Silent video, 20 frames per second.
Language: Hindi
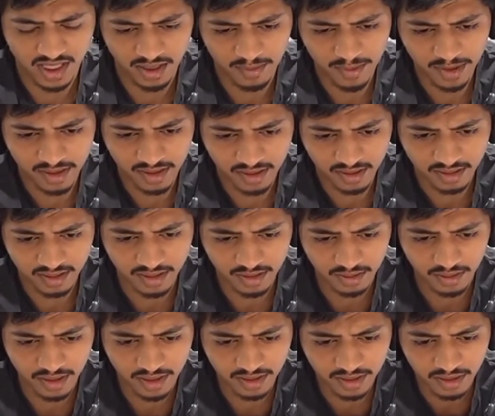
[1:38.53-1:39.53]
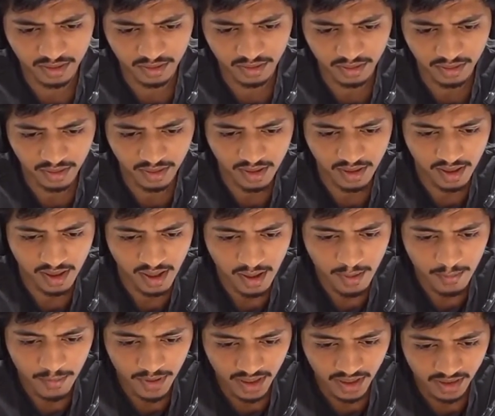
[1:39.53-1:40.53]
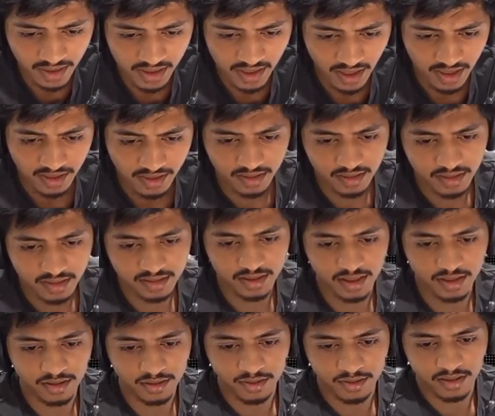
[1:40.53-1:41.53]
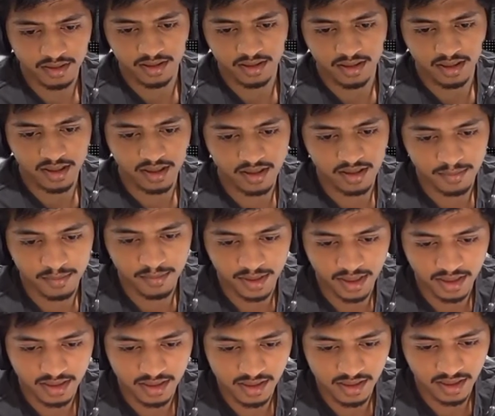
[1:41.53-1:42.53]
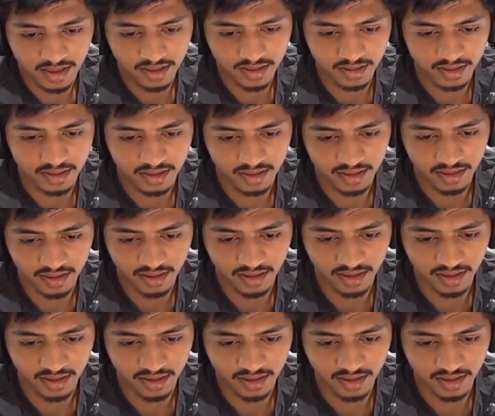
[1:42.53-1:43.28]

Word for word: यार बार करते रहो करते रहो मराठी आईएस का शेडो हाँ मराठी आयस